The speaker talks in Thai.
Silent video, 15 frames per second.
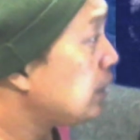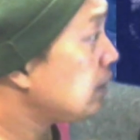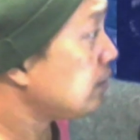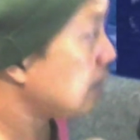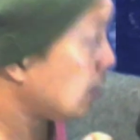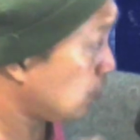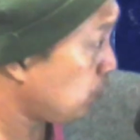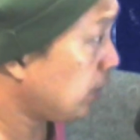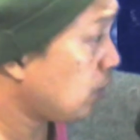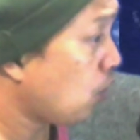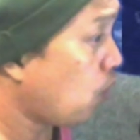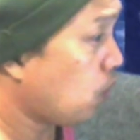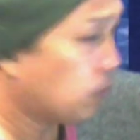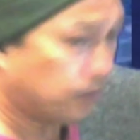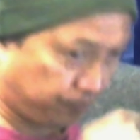เสียชีวิตล
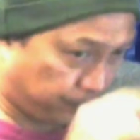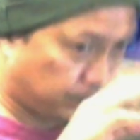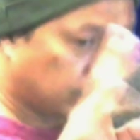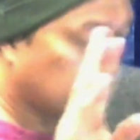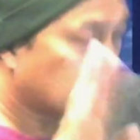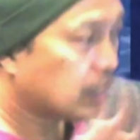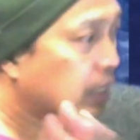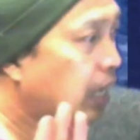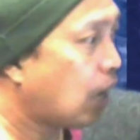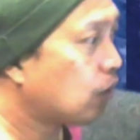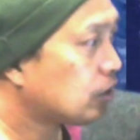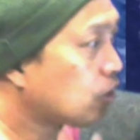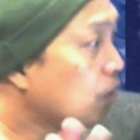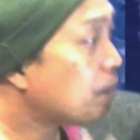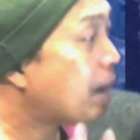ง เขา
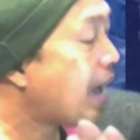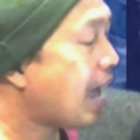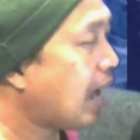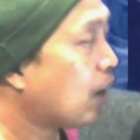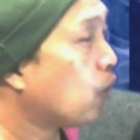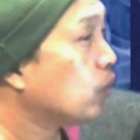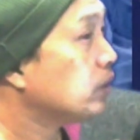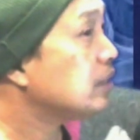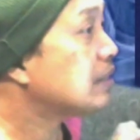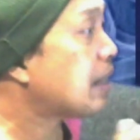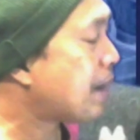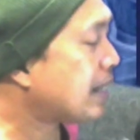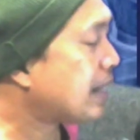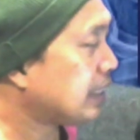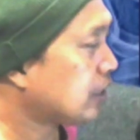จะต้องมาหาคนที่
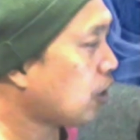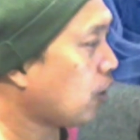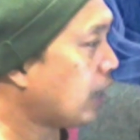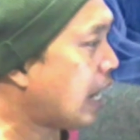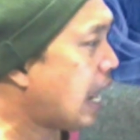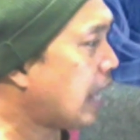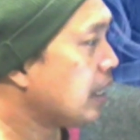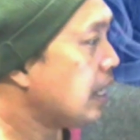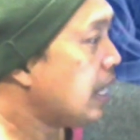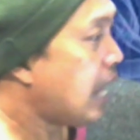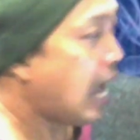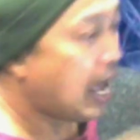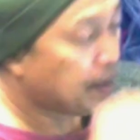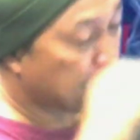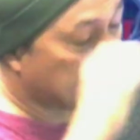สามารถติดต่อได้ไอ้ประเภ